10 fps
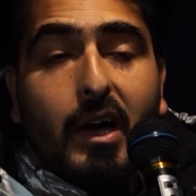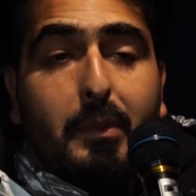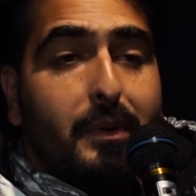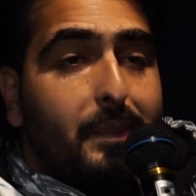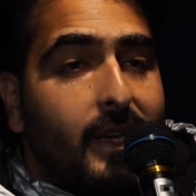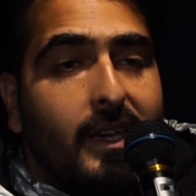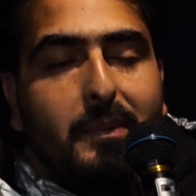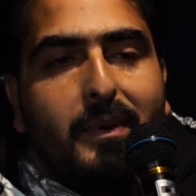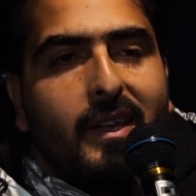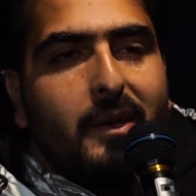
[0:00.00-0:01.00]
अब
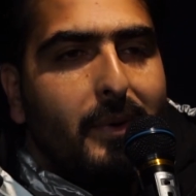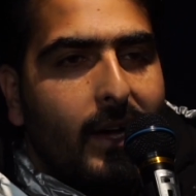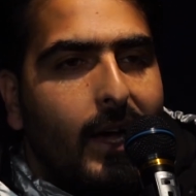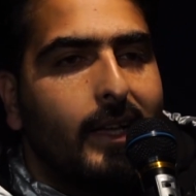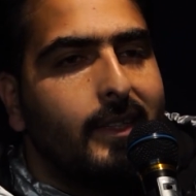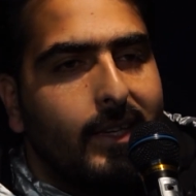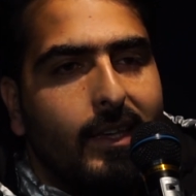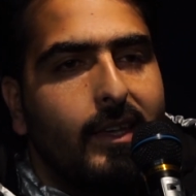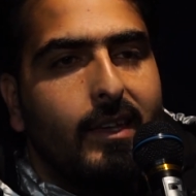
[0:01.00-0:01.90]
बनी बर्बादी